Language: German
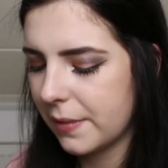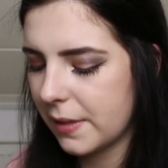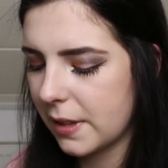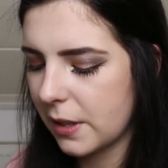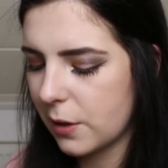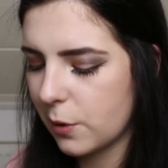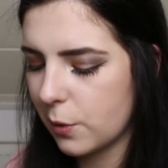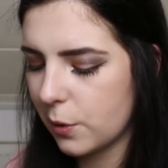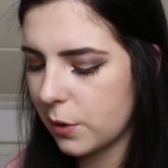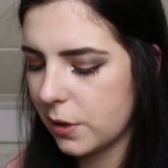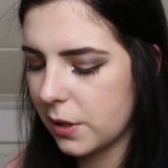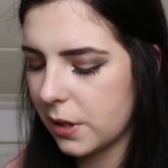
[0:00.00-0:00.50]

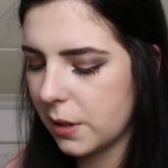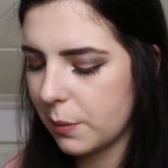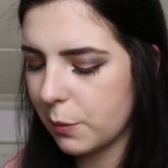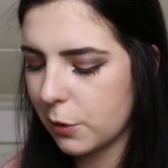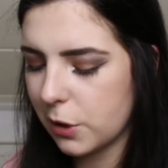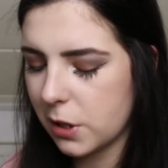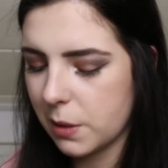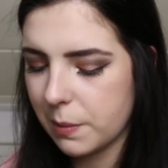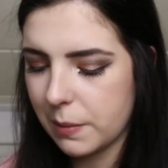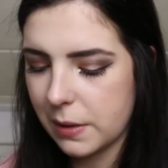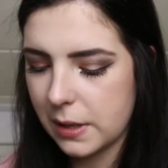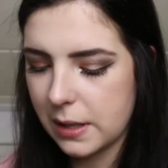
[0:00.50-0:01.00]
Sekunde, den
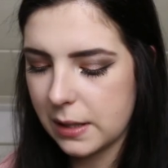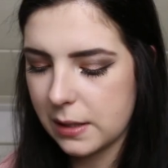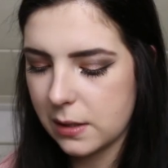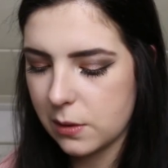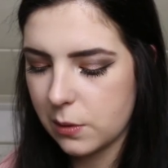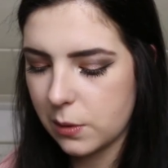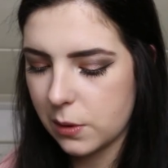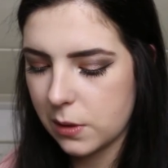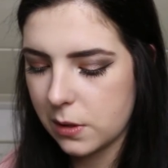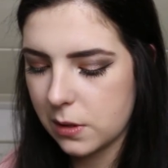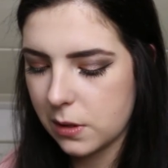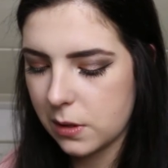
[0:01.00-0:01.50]
muss ich mal
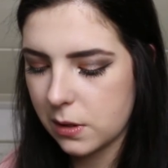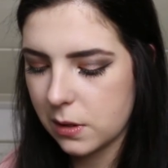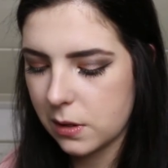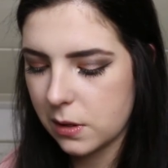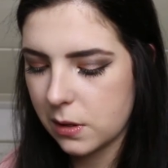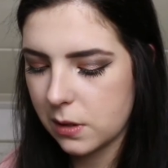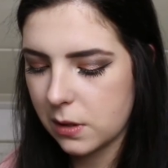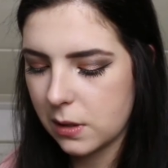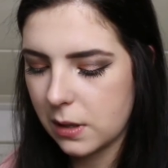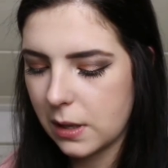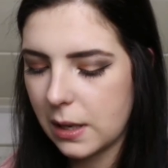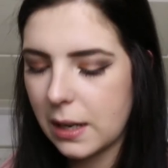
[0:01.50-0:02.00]
ganz kurz...
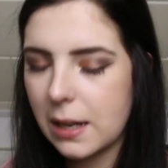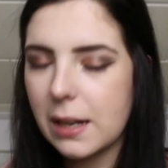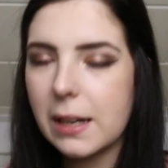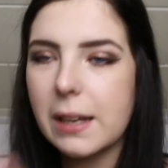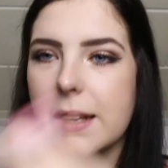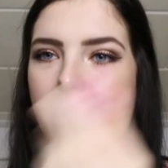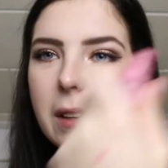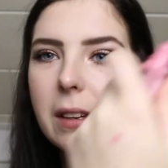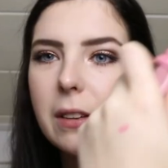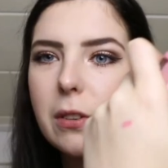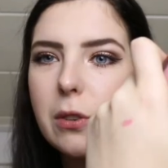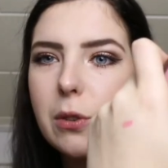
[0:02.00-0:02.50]
Ah
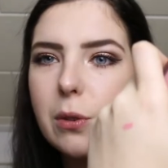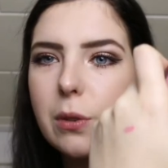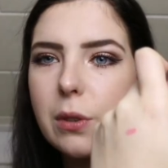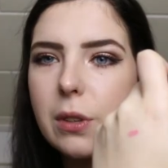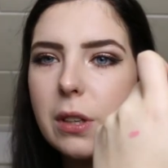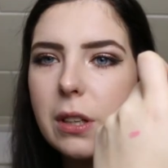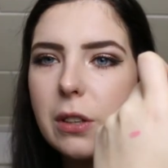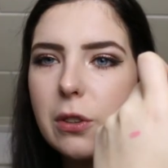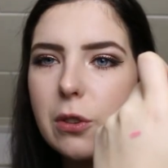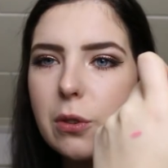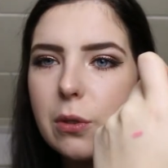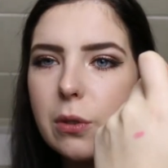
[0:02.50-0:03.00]
ja, der ist
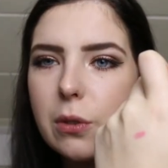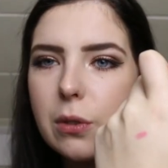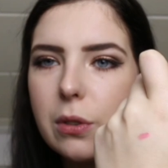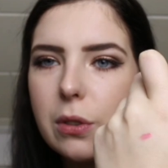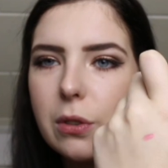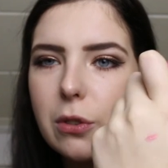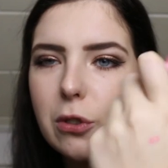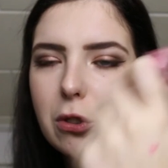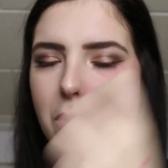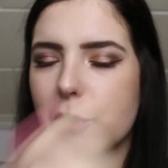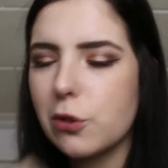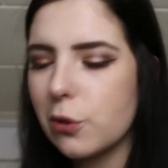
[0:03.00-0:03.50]
schon, der ist
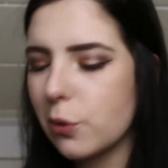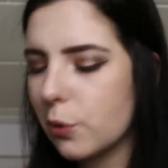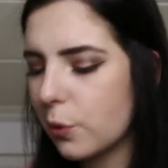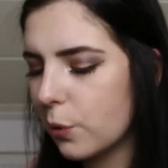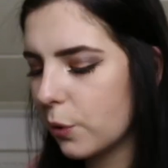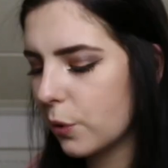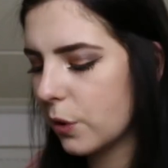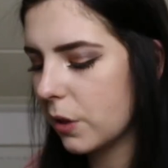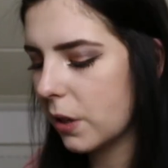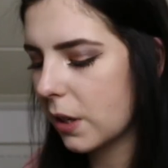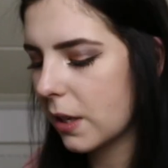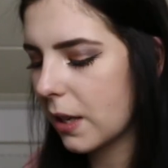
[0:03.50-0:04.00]
schon
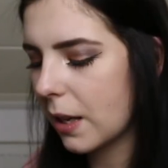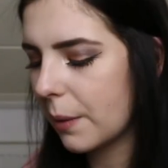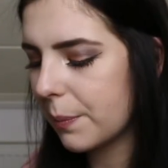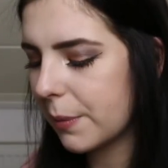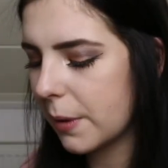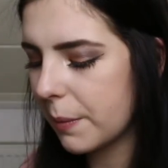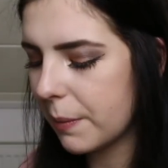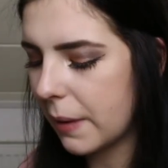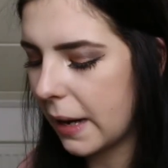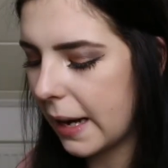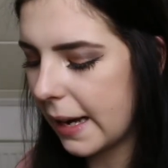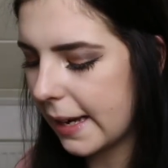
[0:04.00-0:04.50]
schön. Ich
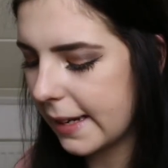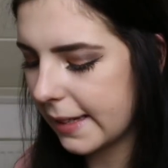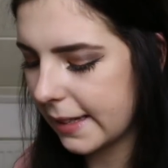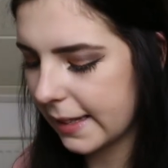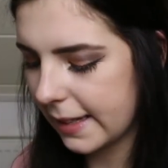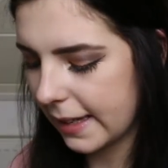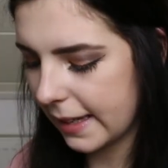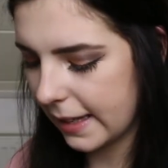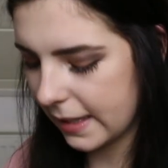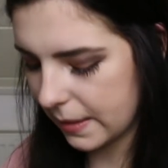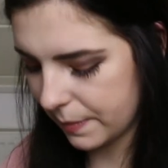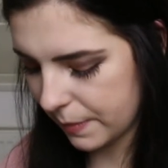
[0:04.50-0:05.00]
glaube, den
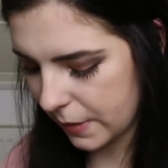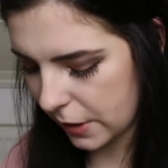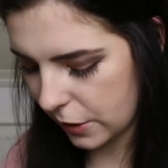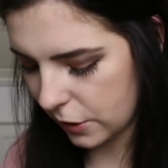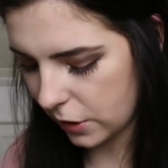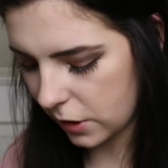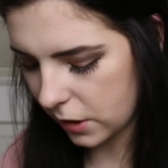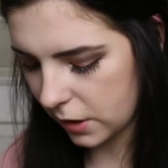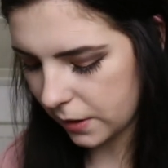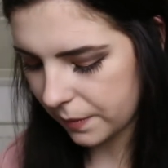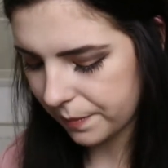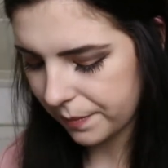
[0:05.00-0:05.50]
behalte ich erstmal
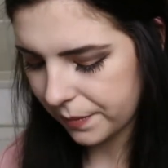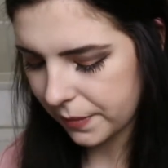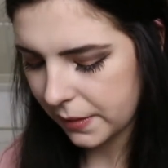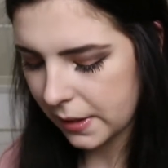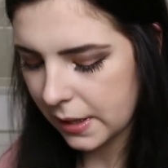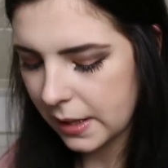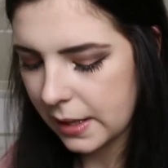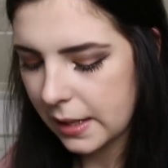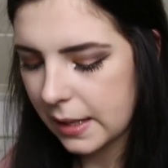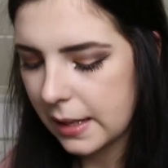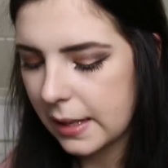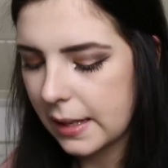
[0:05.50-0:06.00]
noch.
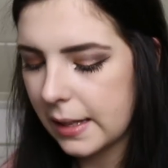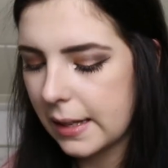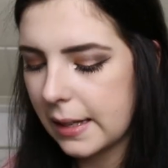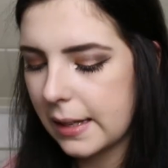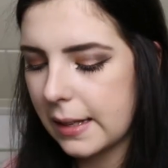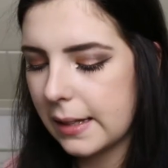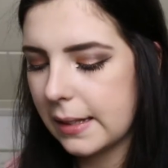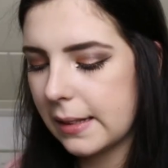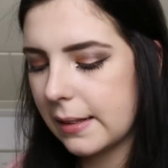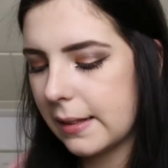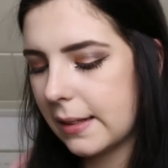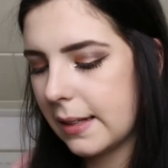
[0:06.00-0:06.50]

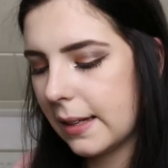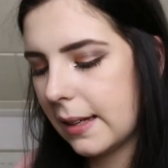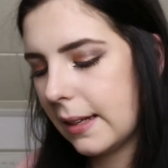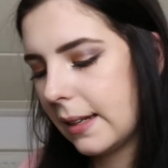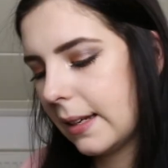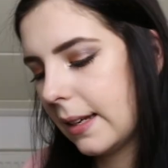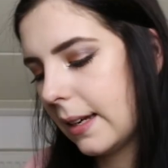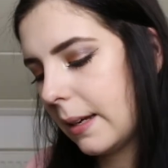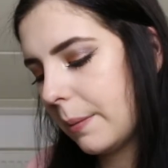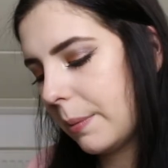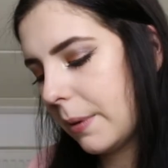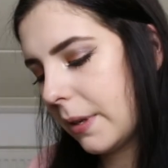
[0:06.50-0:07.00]

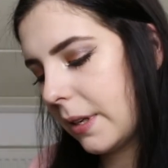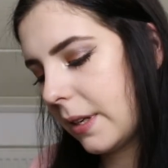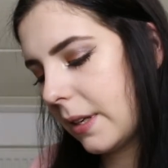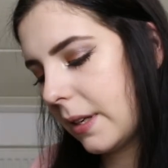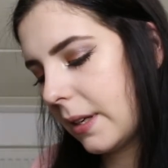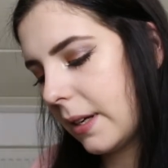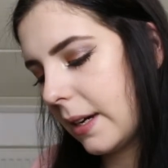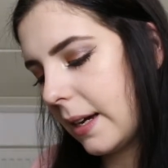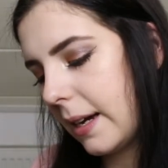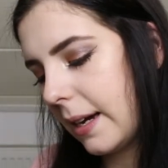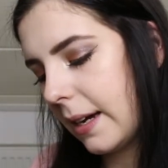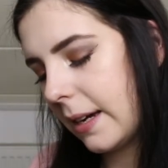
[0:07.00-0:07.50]
Dann habe ich
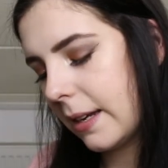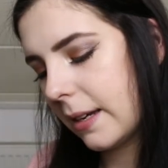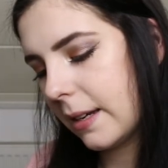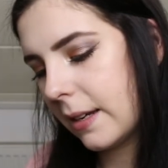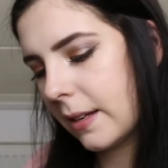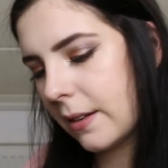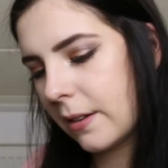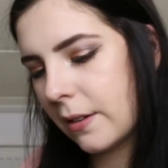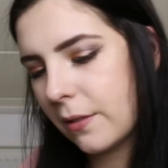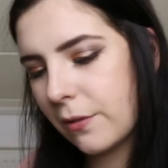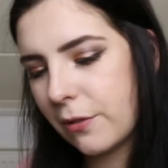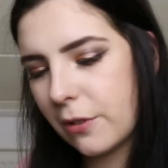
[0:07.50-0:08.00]
hier
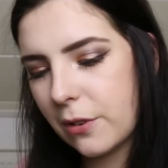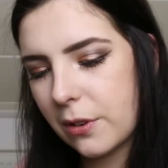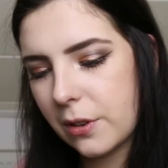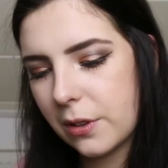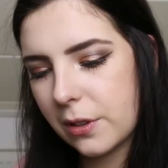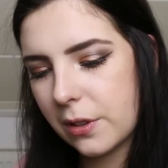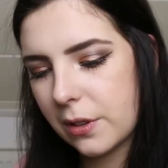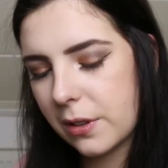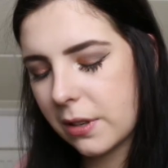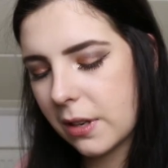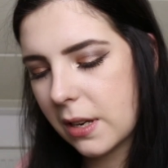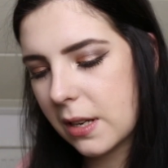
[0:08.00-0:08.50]
einen
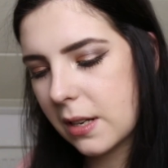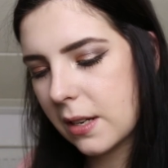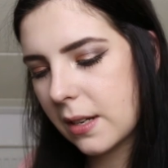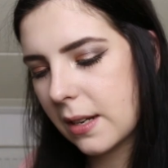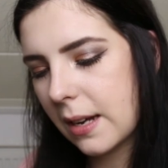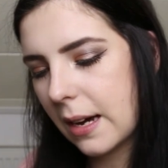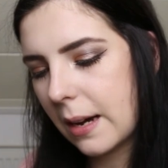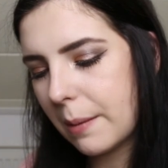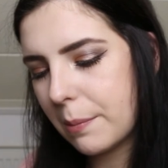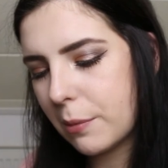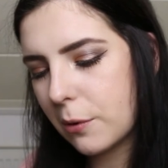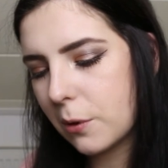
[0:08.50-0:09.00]
von
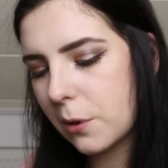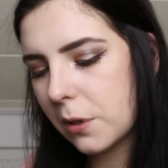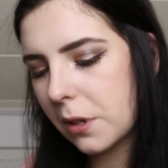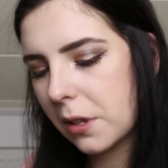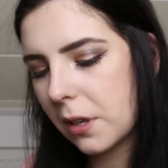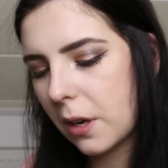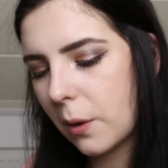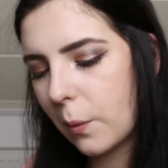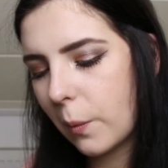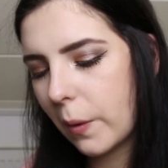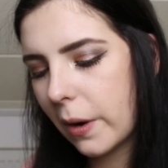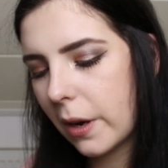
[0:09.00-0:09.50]
Trended Up
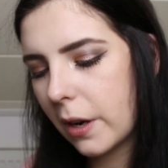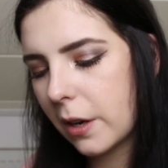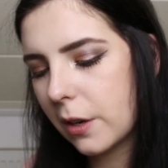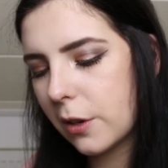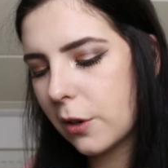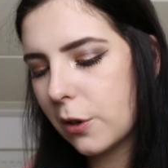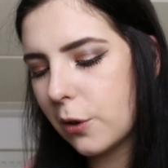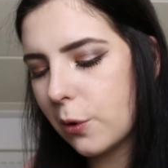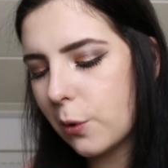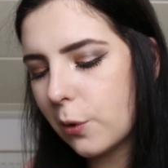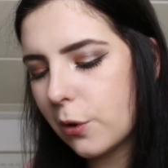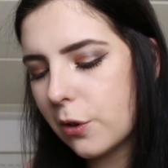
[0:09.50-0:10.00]
Ultra Wear
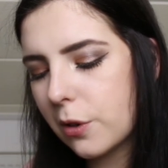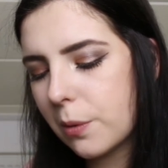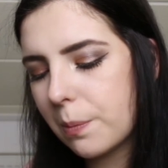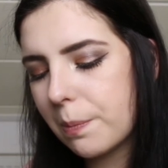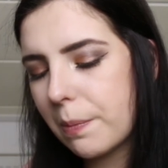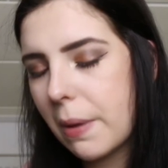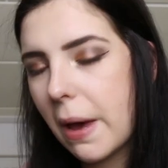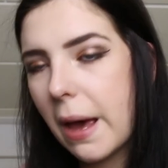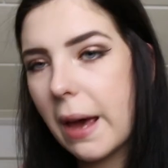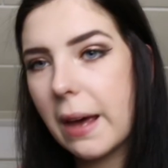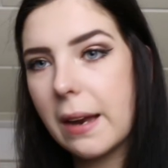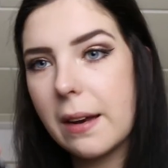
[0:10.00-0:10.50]
Nude
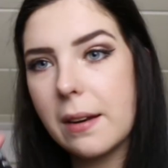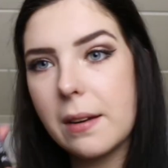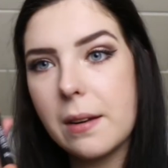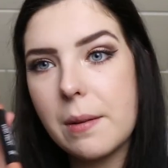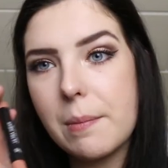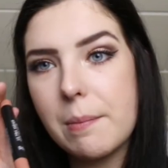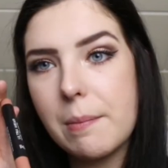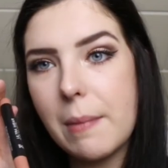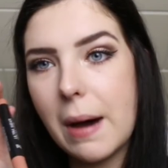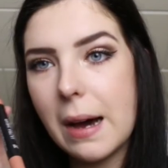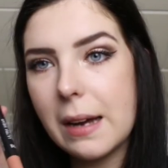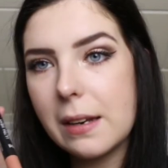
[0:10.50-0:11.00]

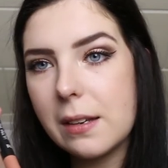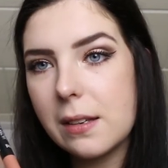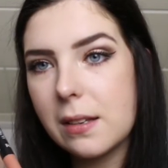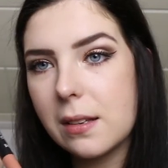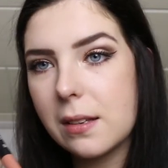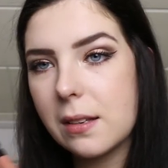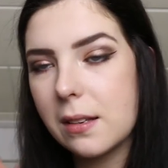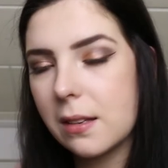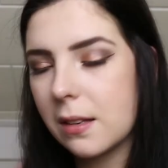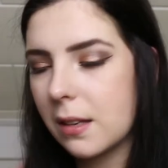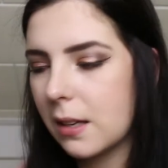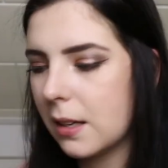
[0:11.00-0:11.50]
Pen
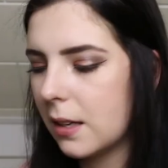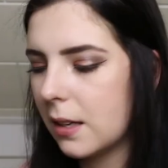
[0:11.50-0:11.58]
Matt.